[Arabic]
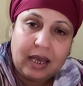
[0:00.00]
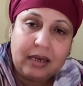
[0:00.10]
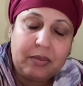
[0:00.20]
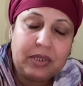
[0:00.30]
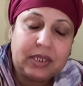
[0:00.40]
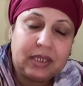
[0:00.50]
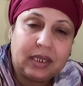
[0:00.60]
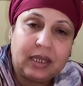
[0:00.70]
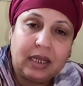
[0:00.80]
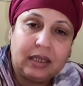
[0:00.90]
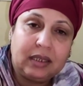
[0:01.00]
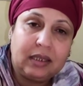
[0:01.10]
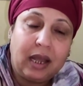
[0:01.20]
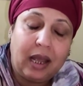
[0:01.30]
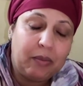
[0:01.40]
انا بنتي درت لها
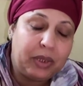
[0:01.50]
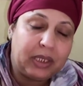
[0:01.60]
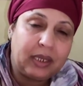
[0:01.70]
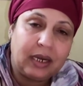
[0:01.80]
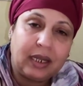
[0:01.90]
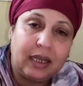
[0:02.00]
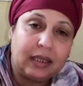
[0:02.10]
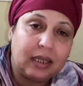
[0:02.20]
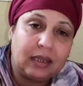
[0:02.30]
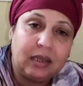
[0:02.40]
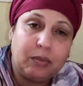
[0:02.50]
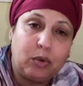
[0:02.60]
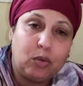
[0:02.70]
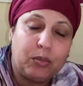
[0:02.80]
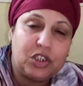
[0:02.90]
عامين ديال الخياطه
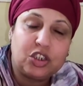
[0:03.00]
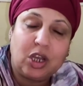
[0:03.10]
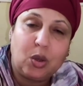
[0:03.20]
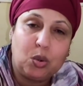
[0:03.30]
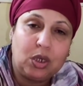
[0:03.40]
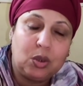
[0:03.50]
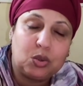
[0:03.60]
ديبلوم باش تعاوني